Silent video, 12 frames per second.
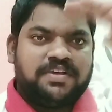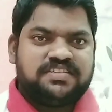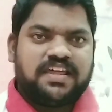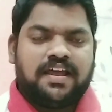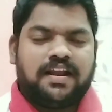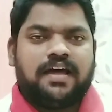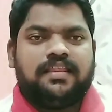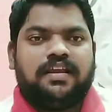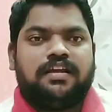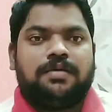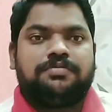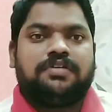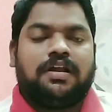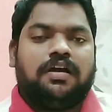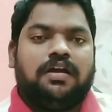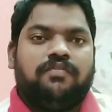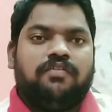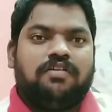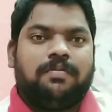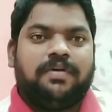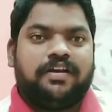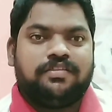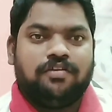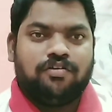నమస్తే అన్న అందరికీ నమస్కారం గల్ఫ్లో ఉన్న
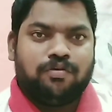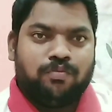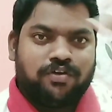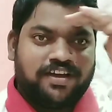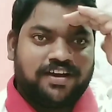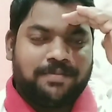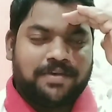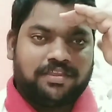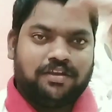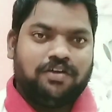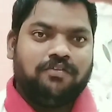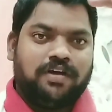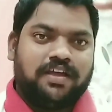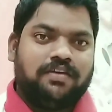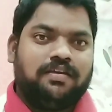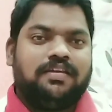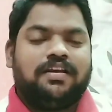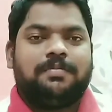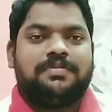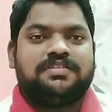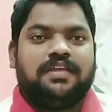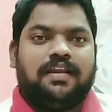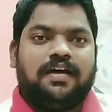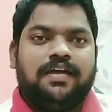భారతీయులకు ముఖ్యంగా మన తెలుగు వారికి
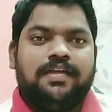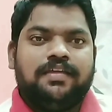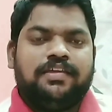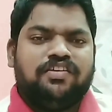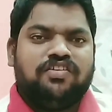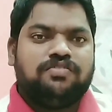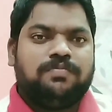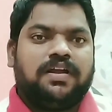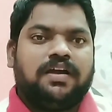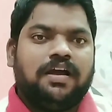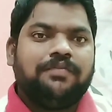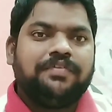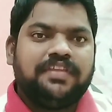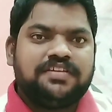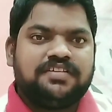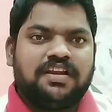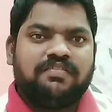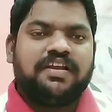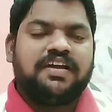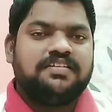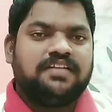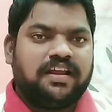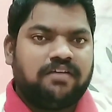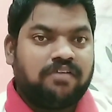నమస్తే అన్న ఈరోజు మనం గల్ఫ్ దేశాల వారిగా
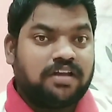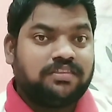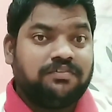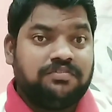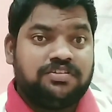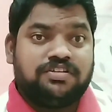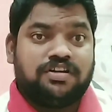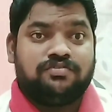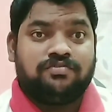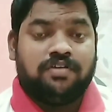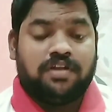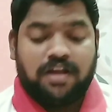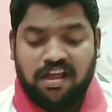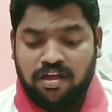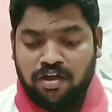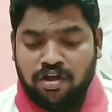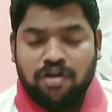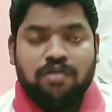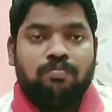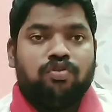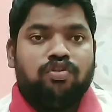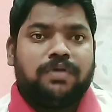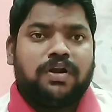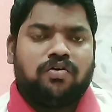జరిగిన వార్తా విశేషాలు చూసుకుంటేనా
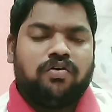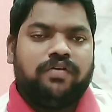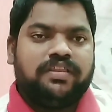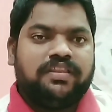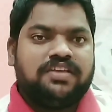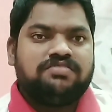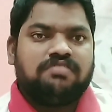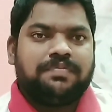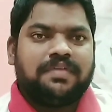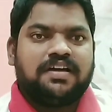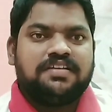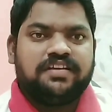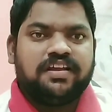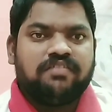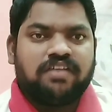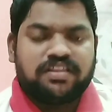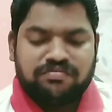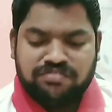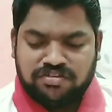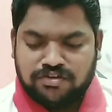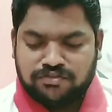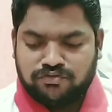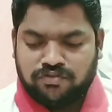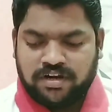ముందు మనం కోవిడ్ దేశవ్యాప్తంగా జరిగిన వార్తా
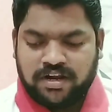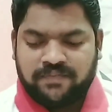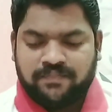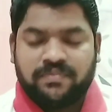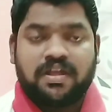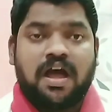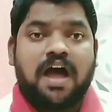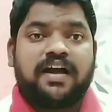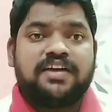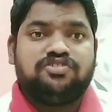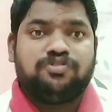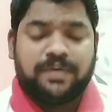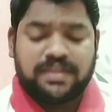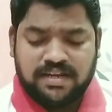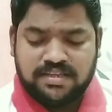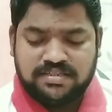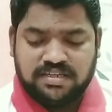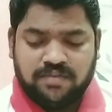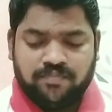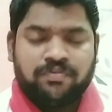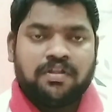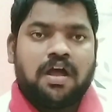విశేషాలు చూసుకుంటేనా ఆగస్టు పది నుంచి